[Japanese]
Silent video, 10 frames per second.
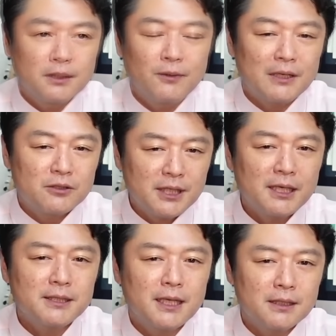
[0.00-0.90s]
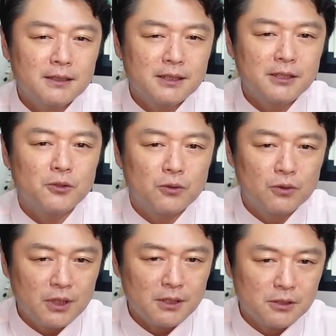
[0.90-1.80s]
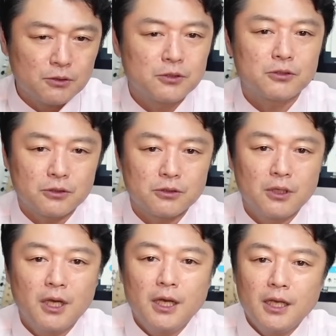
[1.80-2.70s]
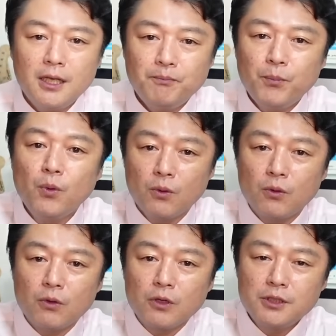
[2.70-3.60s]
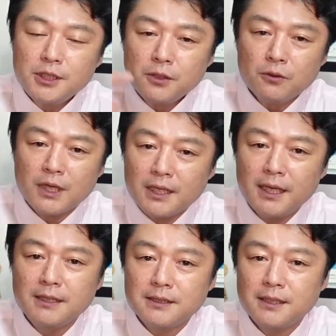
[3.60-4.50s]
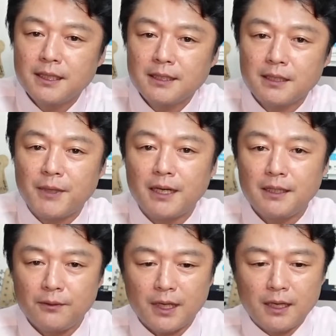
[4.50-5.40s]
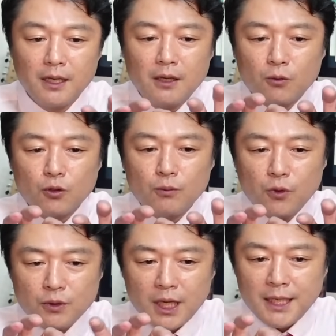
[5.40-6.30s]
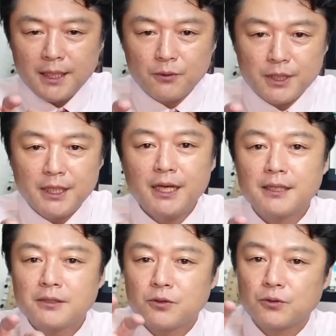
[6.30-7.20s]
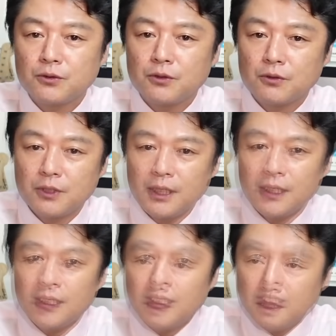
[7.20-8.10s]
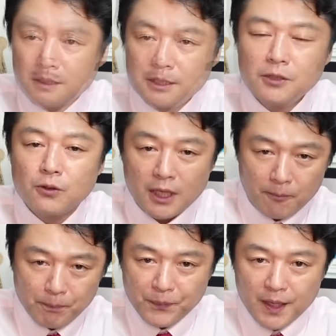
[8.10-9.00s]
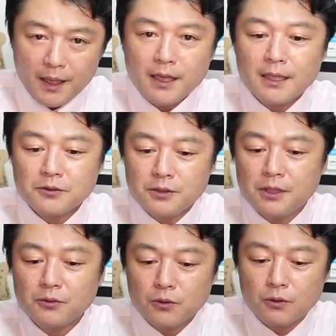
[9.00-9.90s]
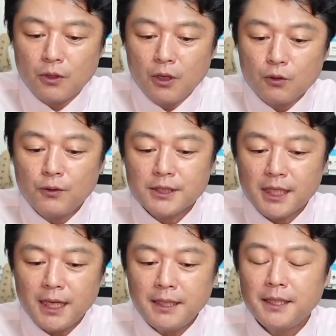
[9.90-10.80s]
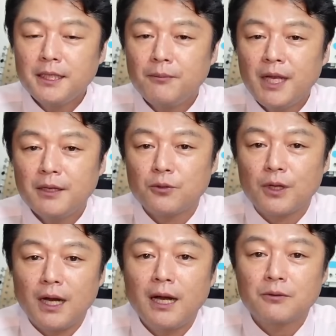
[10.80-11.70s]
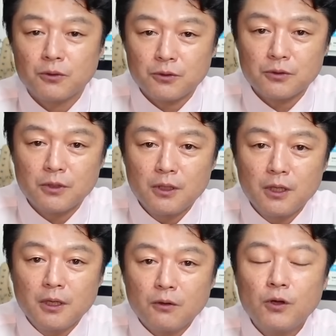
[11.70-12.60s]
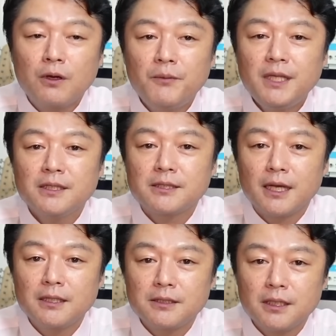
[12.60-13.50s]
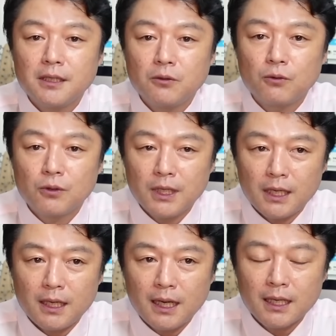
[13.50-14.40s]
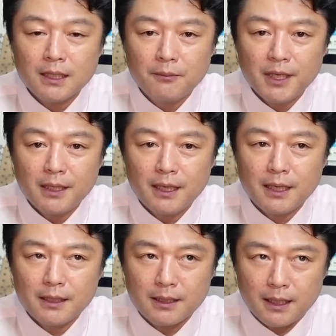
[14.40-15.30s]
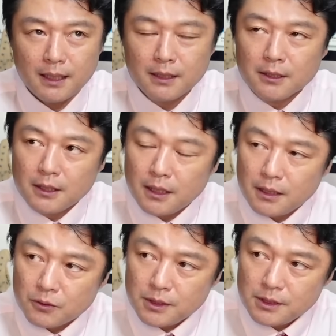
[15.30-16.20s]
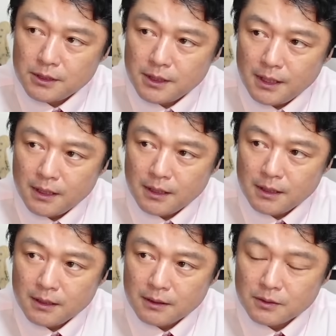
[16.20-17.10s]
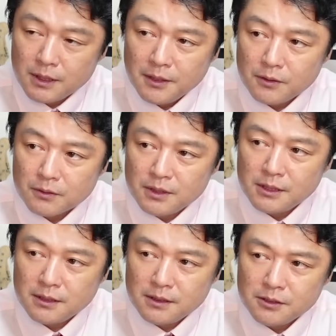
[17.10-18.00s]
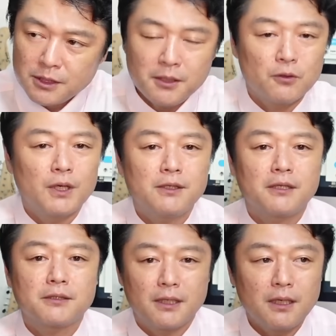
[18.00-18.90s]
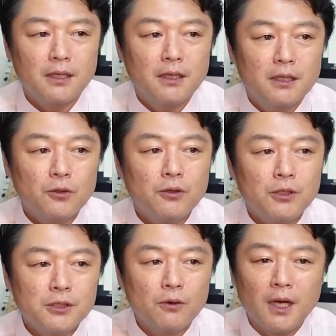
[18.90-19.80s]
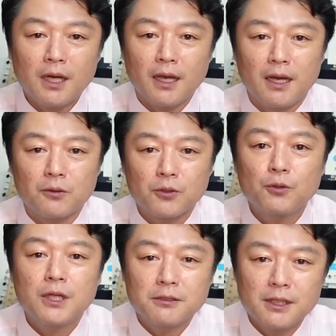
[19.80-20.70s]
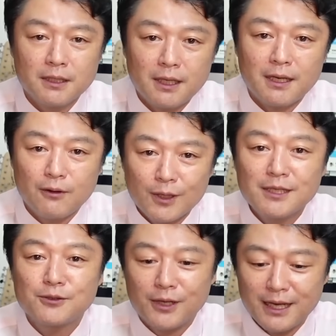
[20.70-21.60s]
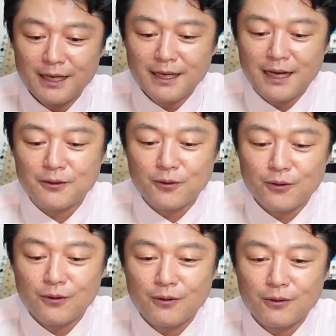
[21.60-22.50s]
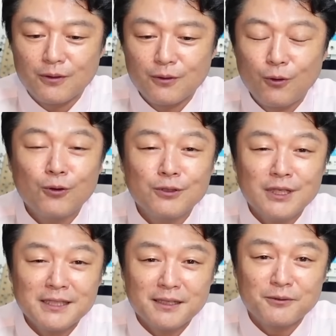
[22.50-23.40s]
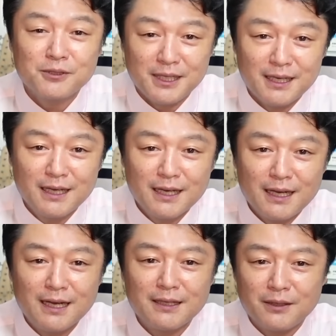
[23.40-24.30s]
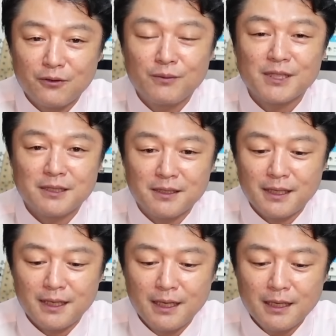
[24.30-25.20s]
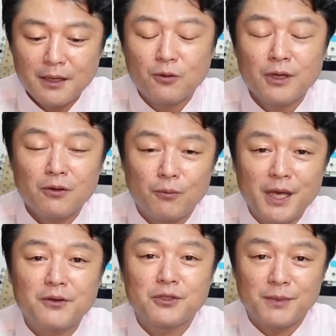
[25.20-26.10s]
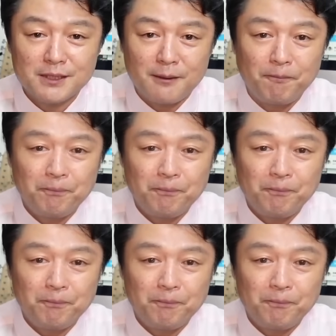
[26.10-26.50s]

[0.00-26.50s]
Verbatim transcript: いわゆる生産事業に集中する一方事業が健全だった場合にはこの問題点を切り離すことによって事業が円滑にいくとこれは社会的なメリットがあるというこれは民事再生法が改められた、えーと、と2000 19 20世紀の終わりぐらいですかねそれの1号案件があの京樽さんで私それあの広告屋さんとして絡んでおりましたんで結構結構勉強しました